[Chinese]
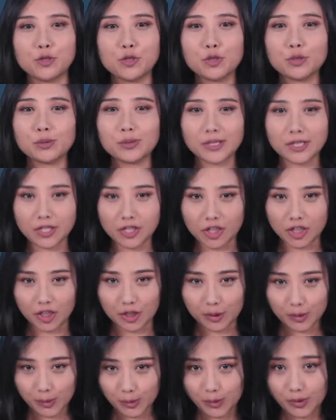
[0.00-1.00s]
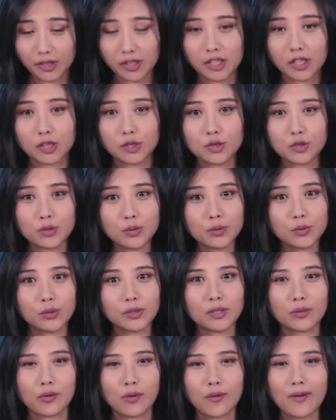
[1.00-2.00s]
中文成语和中
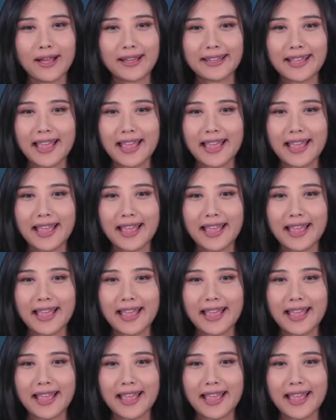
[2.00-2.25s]
国的文化